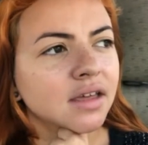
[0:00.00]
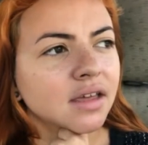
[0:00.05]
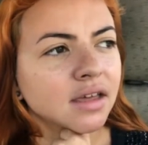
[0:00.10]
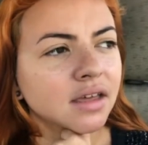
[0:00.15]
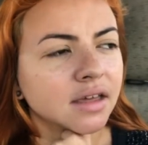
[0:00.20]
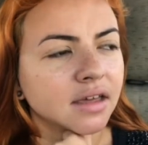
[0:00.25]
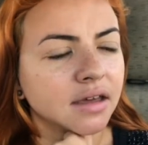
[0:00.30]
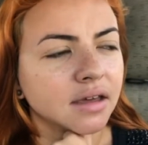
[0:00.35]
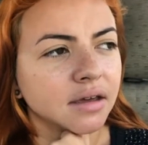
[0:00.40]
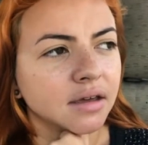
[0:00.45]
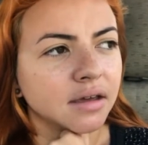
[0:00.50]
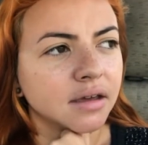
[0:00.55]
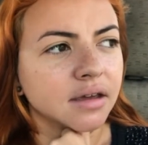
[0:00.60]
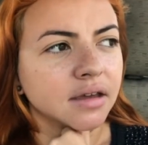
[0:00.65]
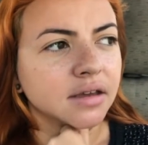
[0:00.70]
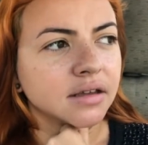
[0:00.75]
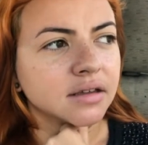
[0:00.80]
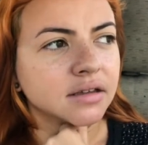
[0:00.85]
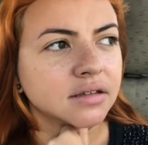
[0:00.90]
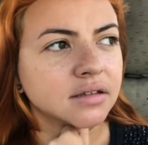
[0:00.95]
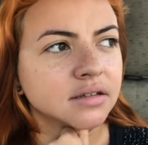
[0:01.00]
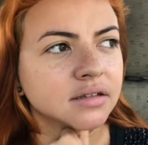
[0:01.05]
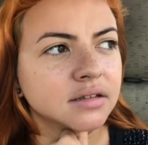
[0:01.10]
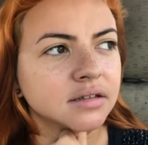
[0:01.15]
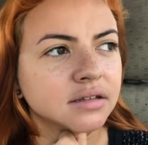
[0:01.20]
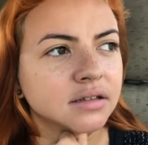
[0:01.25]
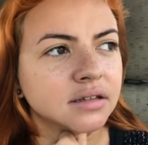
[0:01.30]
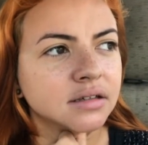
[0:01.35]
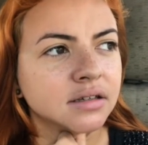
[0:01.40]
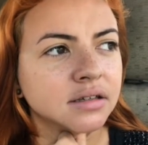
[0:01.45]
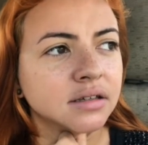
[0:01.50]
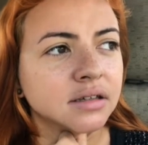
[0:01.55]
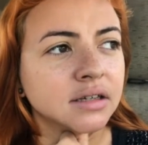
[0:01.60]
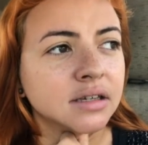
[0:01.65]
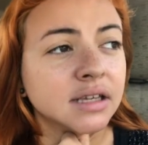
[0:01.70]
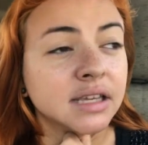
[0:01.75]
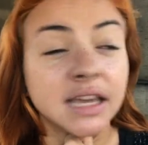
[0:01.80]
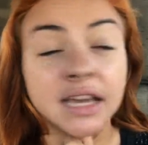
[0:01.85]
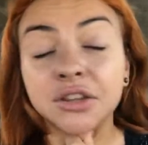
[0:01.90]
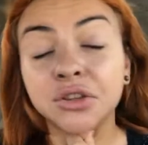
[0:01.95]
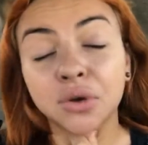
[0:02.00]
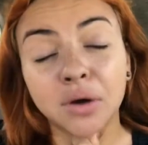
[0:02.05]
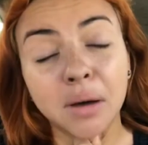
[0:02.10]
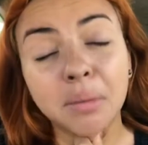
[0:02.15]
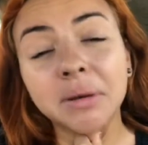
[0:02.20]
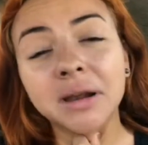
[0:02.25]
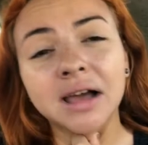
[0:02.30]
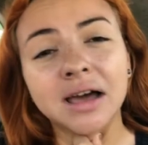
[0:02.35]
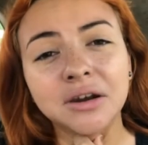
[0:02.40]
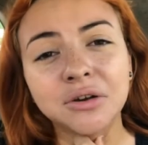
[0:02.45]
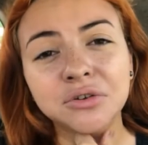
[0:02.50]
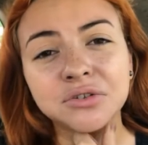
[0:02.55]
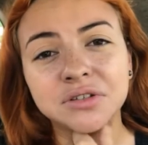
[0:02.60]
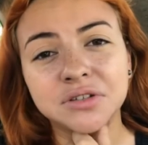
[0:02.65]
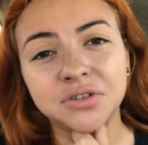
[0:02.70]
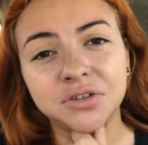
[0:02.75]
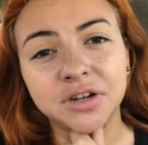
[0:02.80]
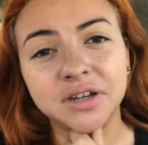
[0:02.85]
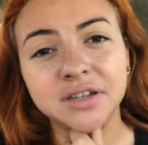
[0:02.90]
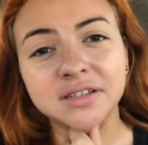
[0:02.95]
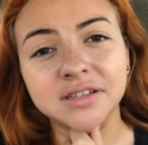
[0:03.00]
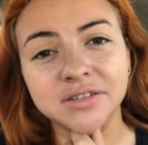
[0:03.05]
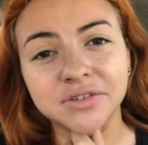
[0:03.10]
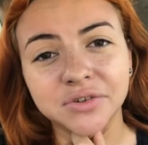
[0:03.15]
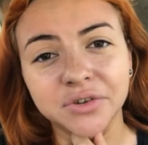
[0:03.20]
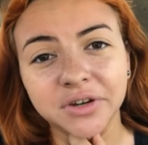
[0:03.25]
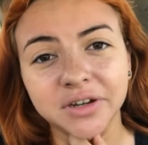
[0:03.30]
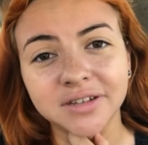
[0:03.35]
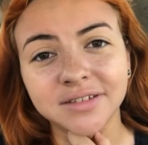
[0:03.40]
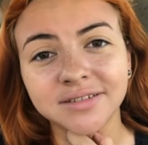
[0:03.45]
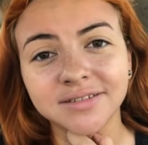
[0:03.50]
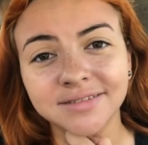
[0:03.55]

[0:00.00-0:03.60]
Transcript: Eh, y esto va para largo, señoras y señores.